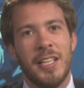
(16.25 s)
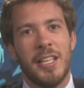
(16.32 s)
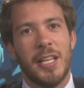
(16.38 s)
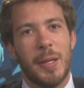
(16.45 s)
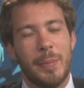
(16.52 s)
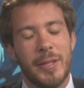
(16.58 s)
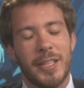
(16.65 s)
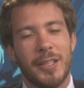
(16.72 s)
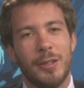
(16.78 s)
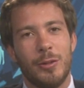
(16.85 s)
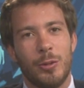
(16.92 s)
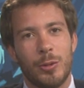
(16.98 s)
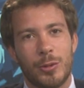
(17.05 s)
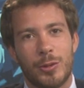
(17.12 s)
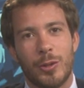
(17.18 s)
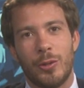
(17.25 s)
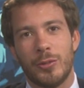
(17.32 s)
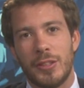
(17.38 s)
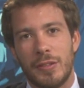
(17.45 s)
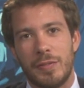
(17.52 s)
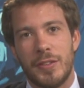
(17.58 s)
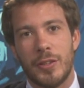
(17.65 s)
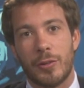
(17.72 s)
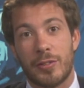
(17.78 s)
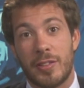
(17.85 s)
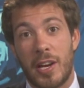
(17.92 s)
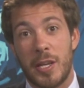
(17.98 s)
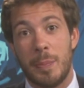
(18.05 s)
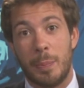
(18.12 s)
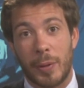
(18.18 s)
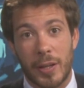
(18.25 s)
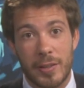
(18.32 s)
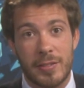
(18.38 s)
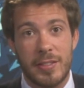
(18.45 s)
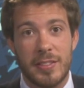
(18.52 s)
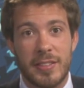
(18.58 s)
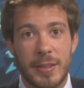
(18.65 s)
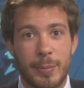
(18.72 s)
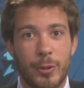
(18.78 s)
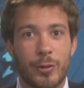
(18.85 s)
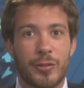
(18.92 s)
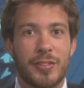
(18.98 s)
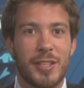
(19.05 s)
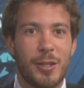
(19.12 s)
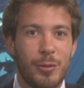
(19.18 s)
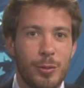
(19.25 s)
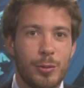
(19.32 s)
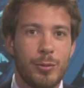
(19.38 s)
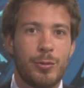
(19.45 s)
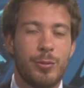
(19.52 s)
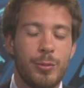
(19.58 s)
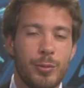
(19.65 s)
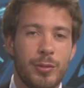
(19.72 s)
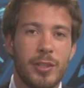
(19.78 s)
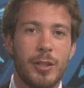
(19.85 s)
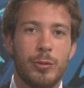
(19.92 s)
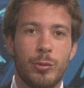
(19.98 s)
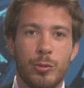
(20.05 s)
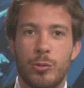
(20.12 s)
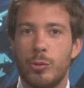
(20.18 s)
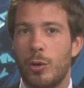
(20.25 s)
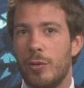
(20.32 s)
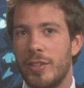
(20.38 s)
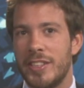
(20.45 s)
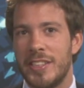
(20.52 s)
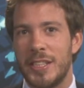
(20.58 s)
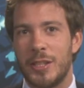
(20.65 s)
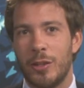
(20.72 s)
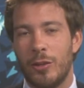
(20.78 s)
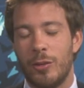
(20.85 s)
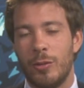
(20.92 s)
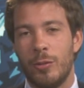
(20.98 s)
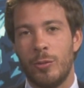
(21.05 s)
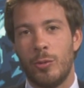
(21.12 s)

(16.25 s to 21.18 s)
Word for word: Eh bien, le temps des fiançailles, précisément, c'est le sujet du jour au Vatican.